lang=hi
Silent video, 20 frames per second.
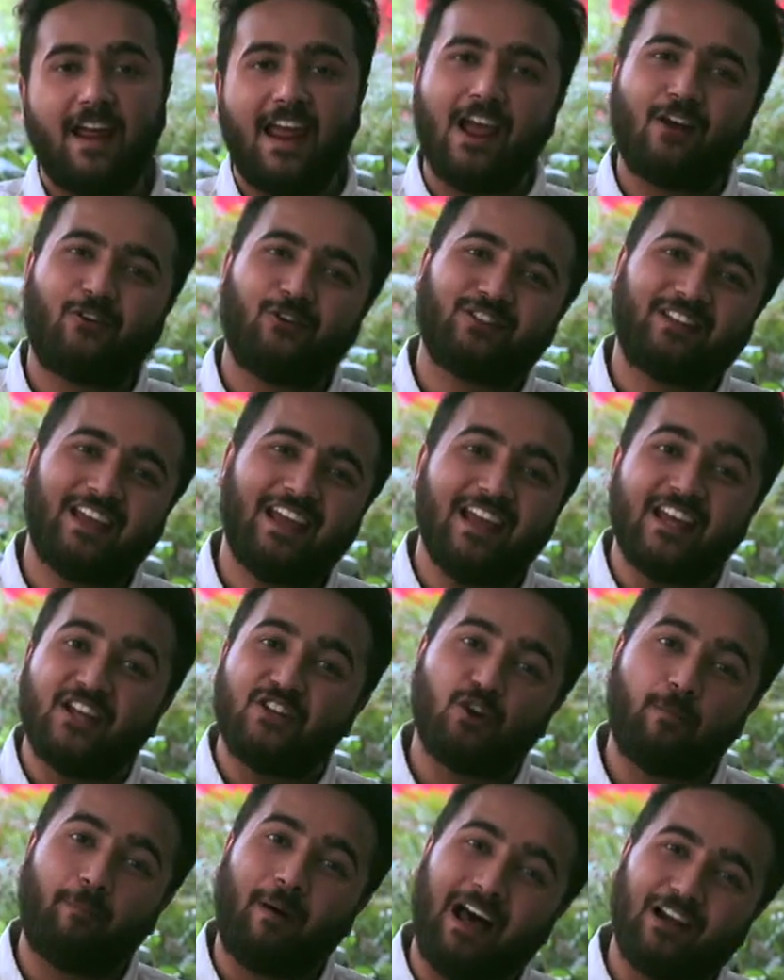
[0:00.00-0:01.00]
एक होते हैं
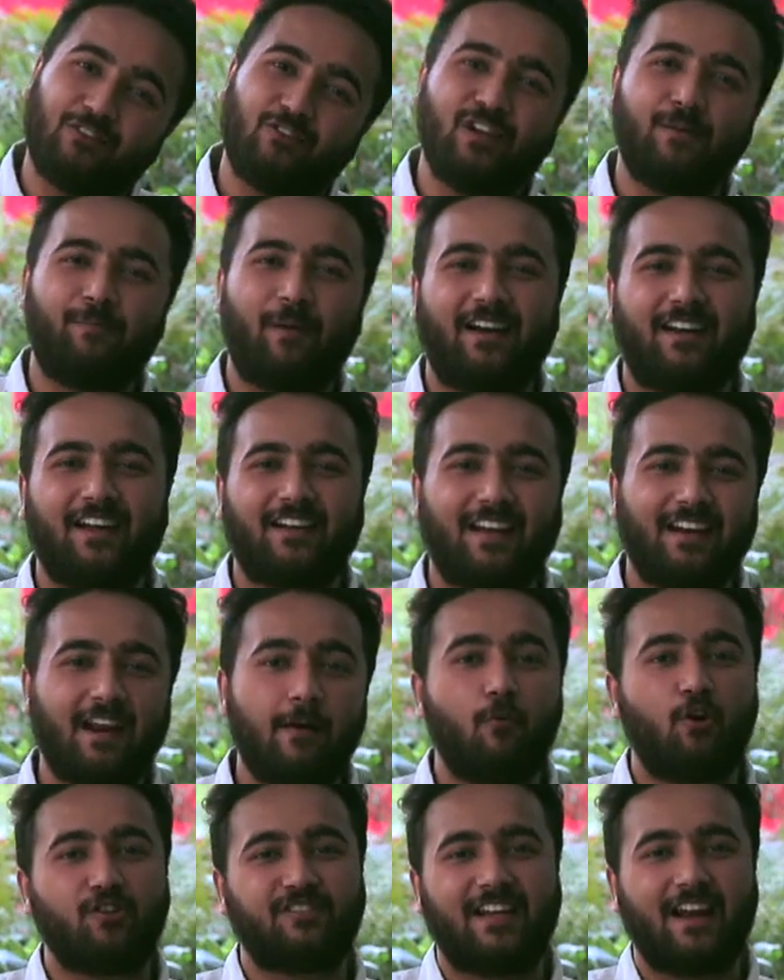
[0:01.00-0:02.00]
जो फाल्गुनी पाठक के ना
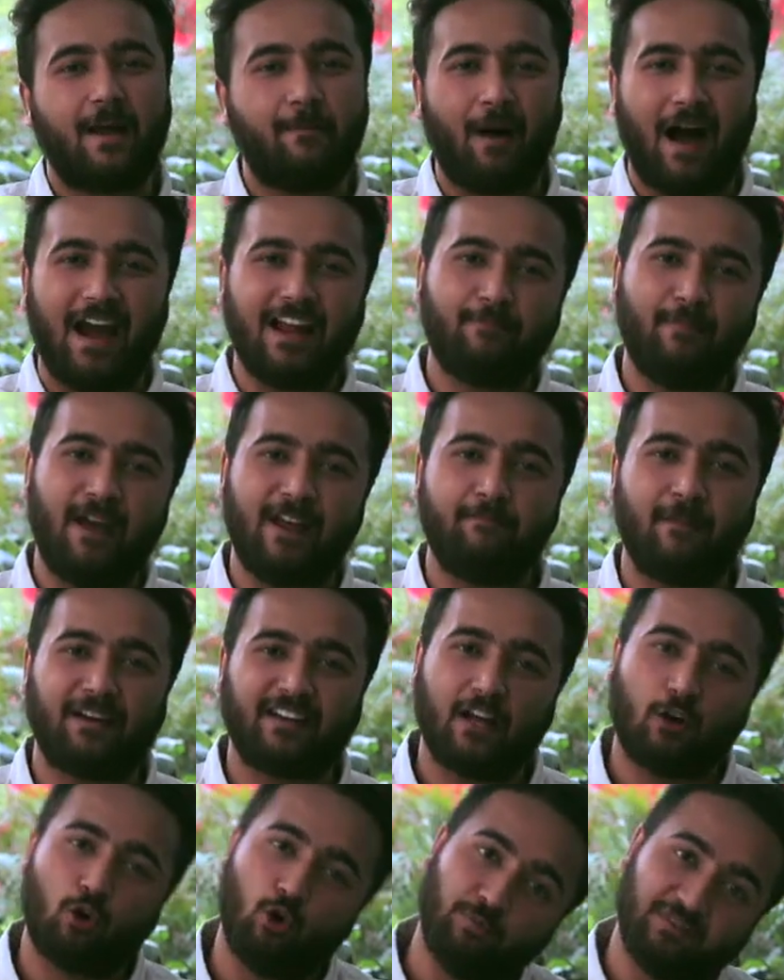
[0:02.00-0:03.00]
मौसेरे भाई बहन बन
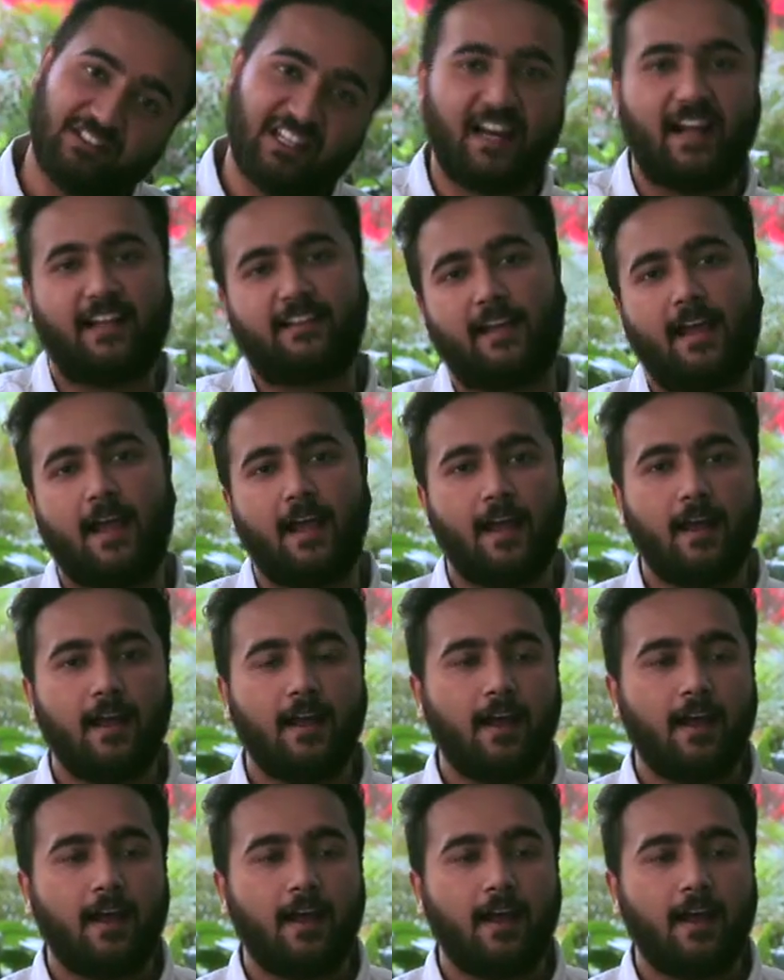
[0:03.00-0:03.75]
के घूमते रहते हैं